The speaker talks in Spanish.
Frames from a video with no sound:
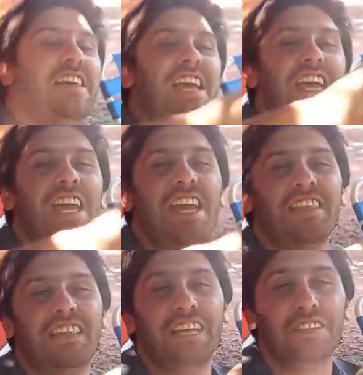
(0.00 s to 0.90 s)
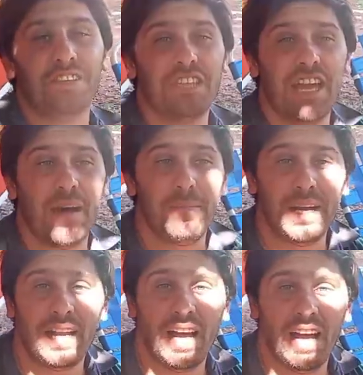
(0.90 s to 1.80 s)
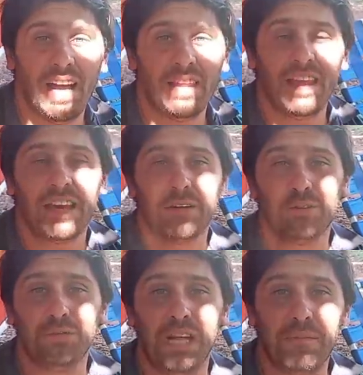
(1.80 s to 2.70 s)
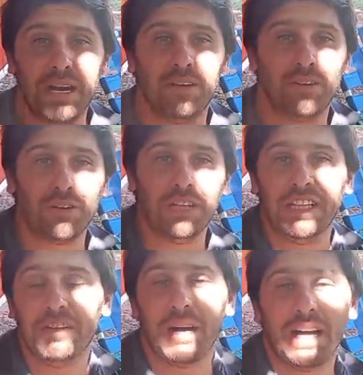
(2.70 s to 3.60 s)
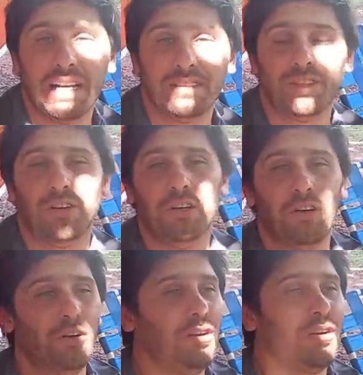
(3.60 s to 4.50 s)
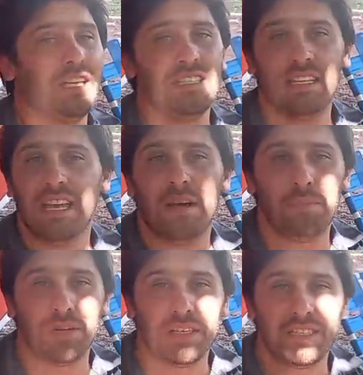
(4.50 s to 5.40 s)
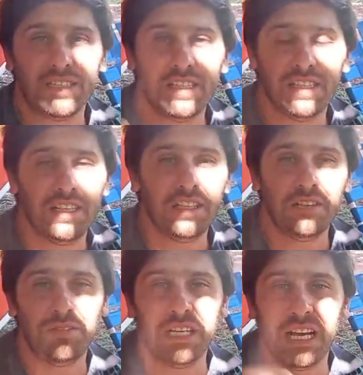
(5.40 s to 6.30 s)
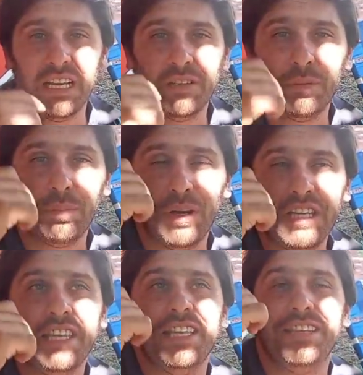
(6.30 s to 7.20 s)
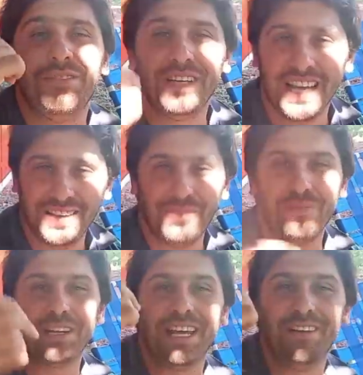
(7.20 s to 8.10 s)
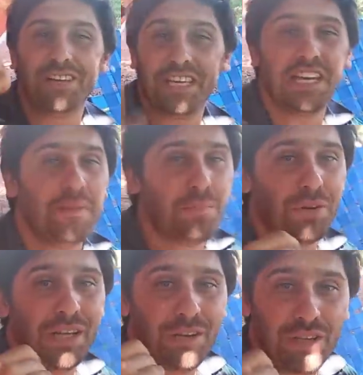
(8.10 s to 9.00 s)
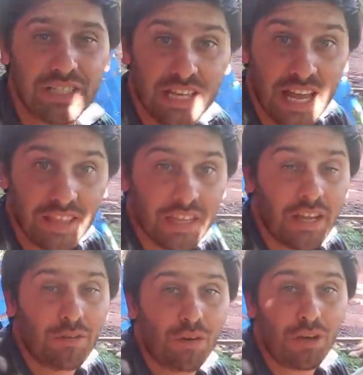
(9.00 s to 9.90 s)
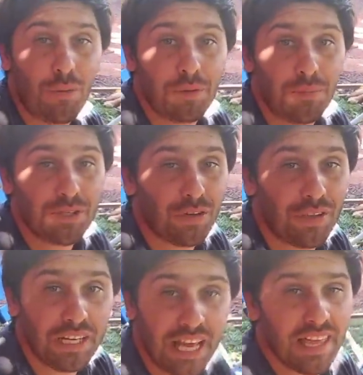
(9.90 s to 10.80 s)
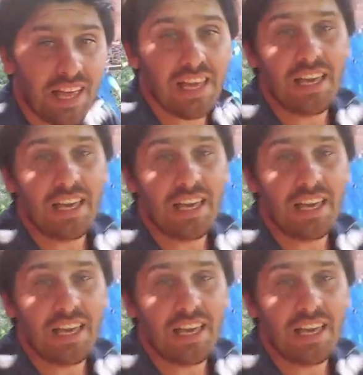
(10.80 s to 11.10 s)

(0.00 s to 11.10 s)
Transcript: Eh, tanto sea para darnos una mano con el tema de gasoil, con lo que sea, porque se sienten identificados, identificados porque lo quieren, porque lo desean, no hay compromisos de nada.